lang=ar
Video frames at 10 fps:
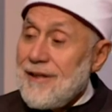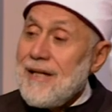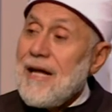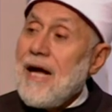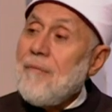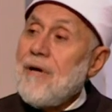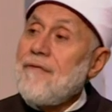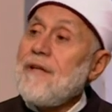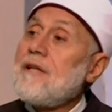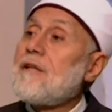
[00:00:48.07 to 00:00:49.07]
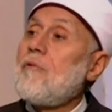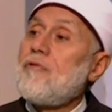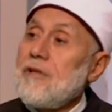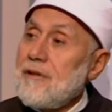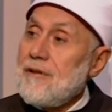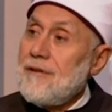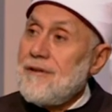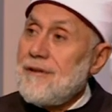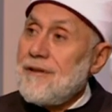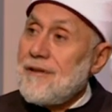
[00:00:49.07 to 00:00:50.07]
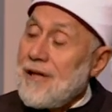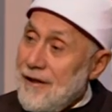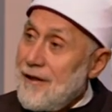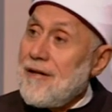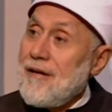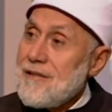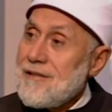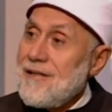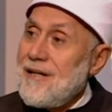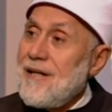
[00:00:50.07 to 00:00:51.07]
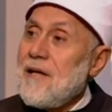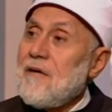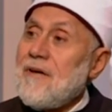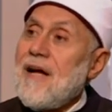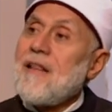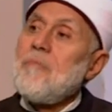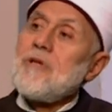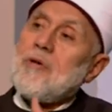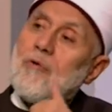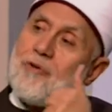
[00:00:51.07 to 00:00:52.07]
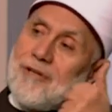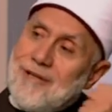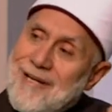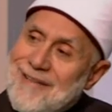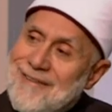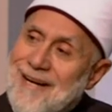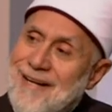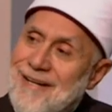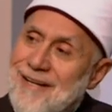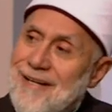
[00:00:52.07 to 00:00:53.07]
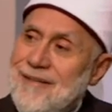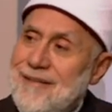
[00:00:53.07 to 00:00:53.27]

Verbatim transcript: إلى عمل فيه توفيق كالإخلاص فهذا من توفيق الله تعالى لك